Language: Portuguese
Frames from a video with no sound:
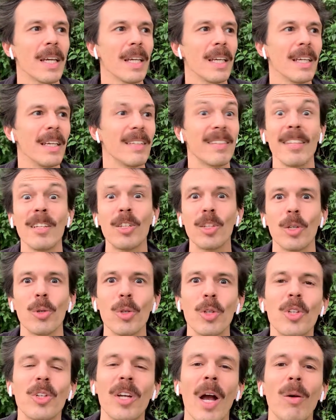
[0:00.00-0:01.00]
e sentir o
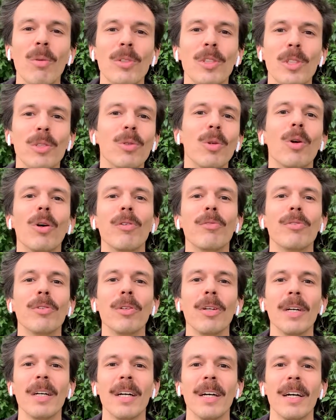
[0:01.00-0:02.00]
chão de novo
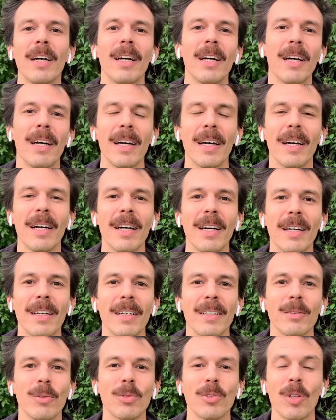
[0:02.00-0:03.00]

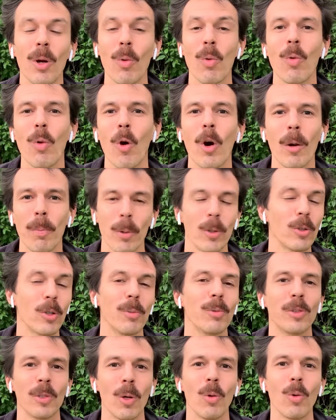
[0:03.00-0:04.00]
uh, no seu corpo, ou
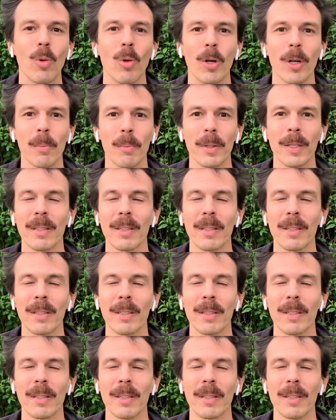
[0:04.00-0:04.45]
sobre seu corpo.